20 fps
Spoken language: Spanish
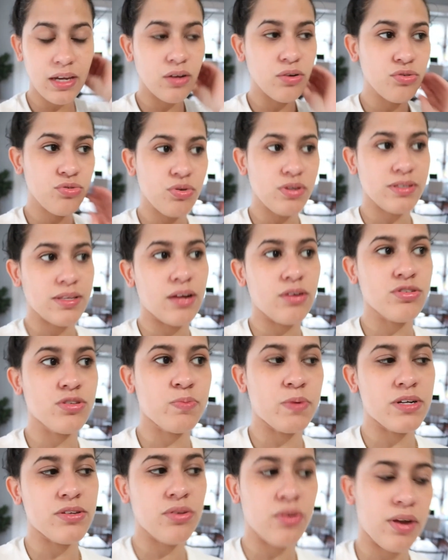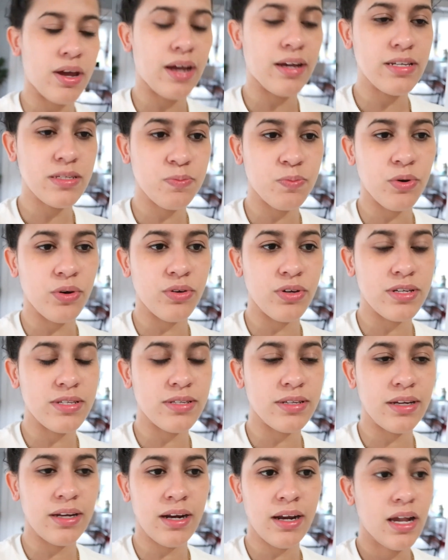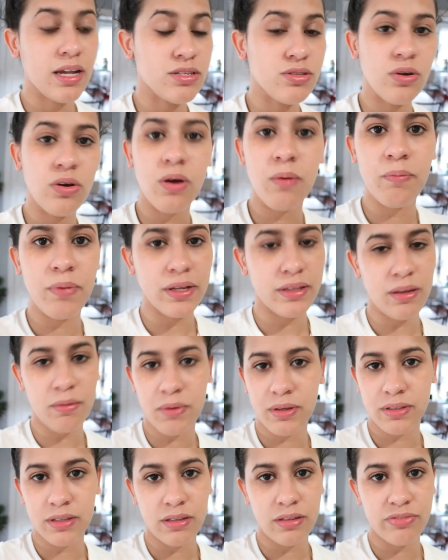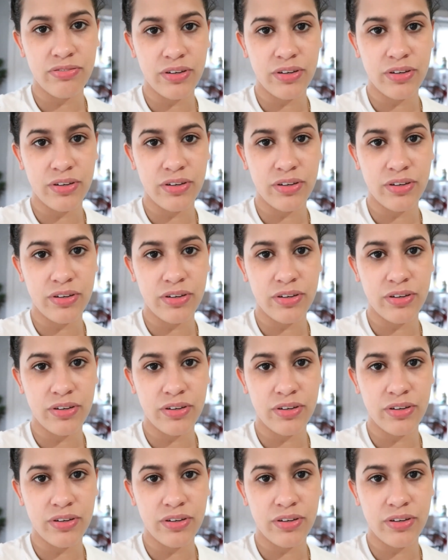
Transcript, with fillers: Incluso hasta los personajes puedo decir que son completamente